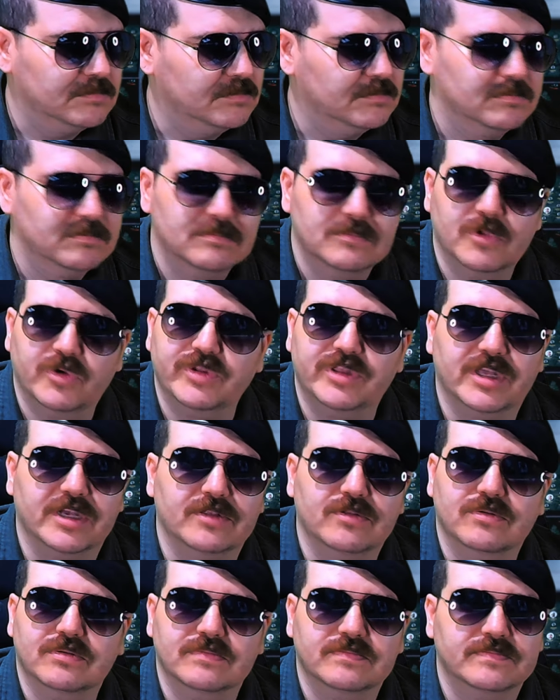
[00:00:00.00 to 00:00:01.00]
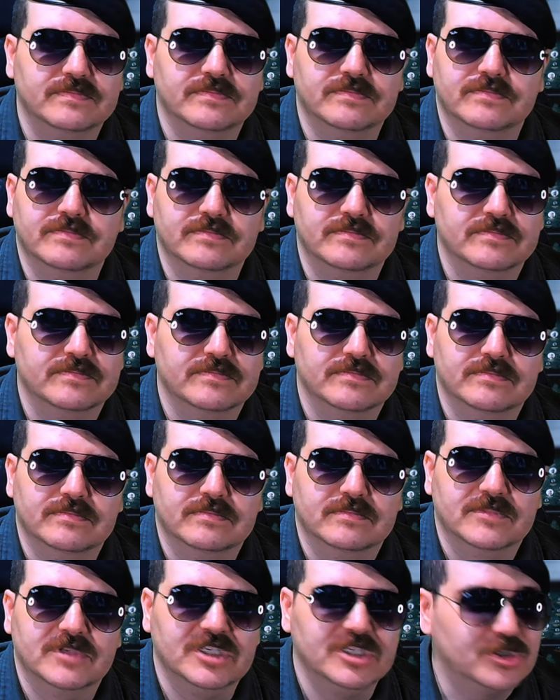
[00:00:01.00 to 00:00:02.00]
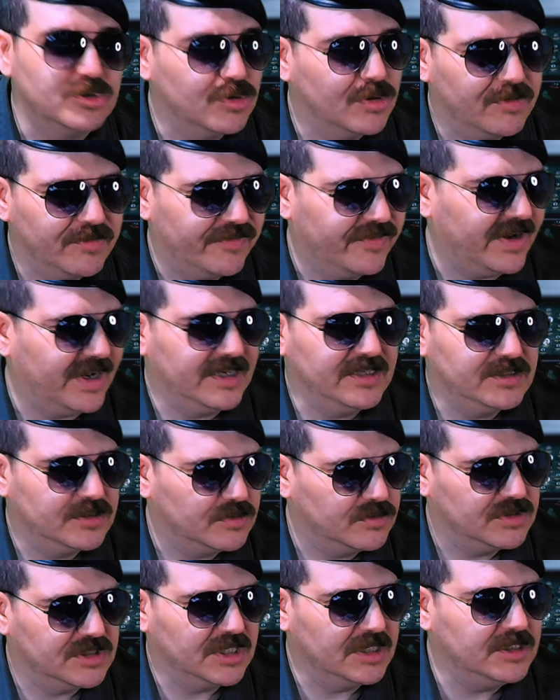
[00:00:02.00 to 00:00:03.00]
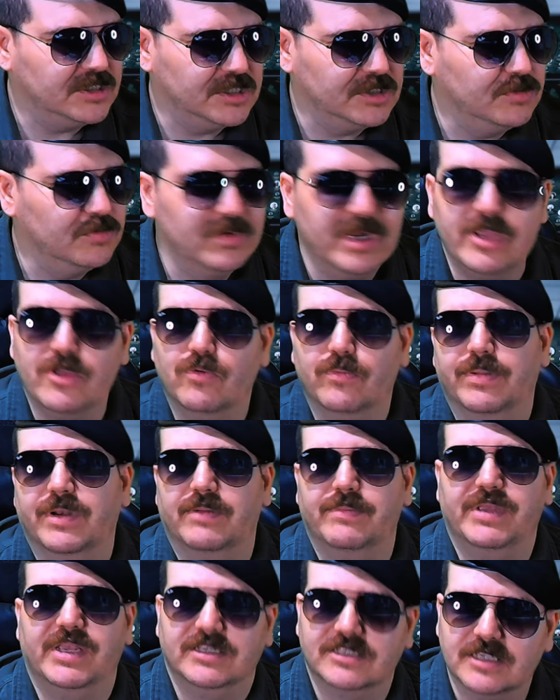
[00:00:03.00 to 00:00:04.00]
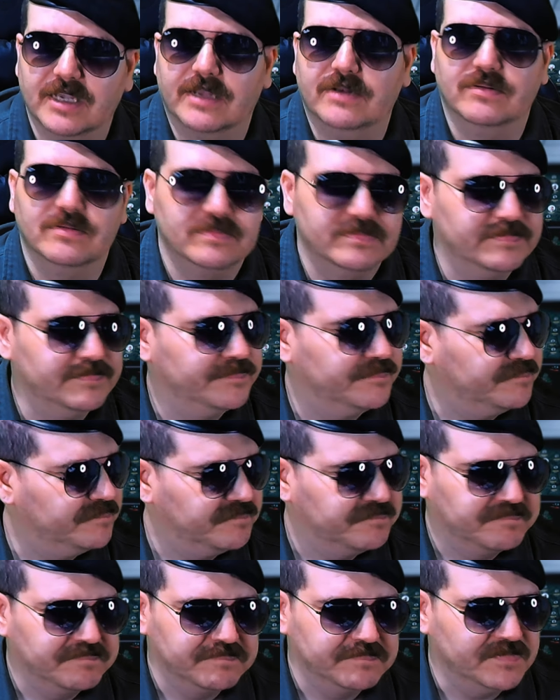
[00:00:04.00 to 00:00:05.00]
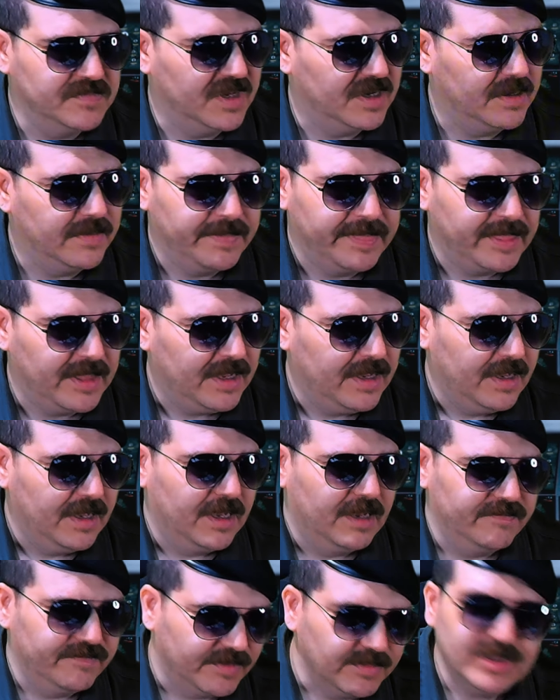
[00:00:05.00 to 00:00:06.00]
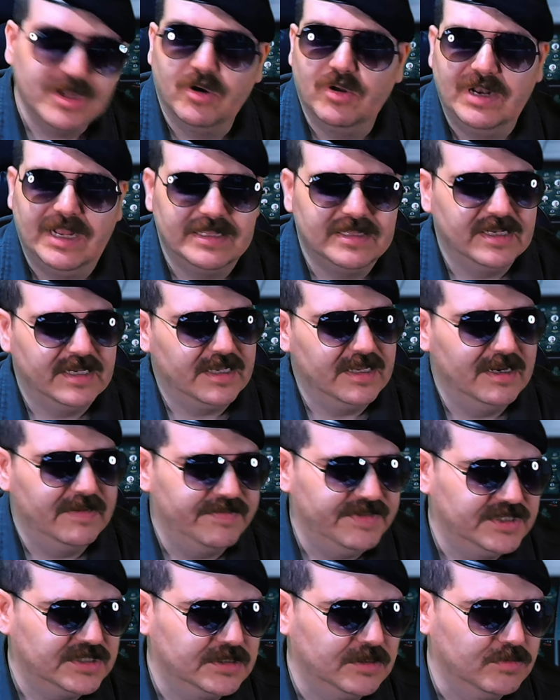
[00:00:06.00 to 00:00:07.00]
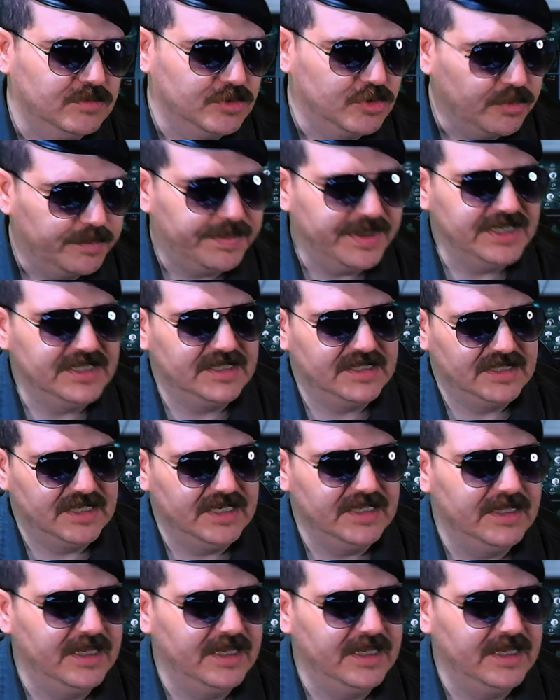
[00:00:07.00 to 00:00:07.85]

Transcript: Não entendo. Isso não faz sentido nenhum para mim, é sério né? Vamos dar uma olhada aqui na versão do PC dele,